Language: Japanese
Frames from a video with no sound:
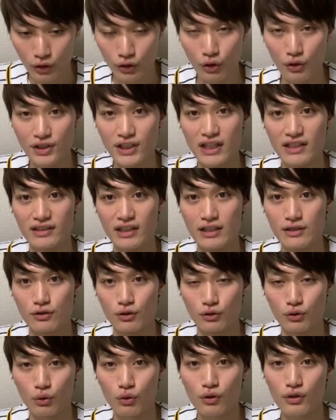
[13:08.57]
鳥谷選
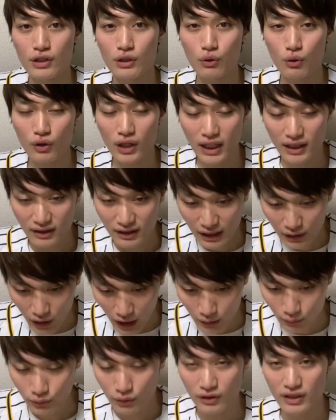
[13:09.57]
手のところに転がって
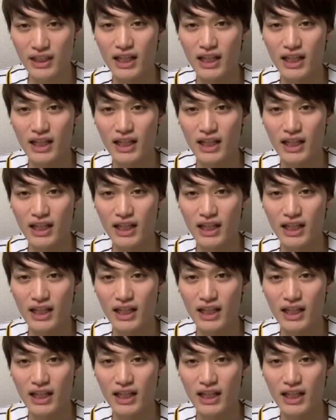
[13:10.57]
のアウト。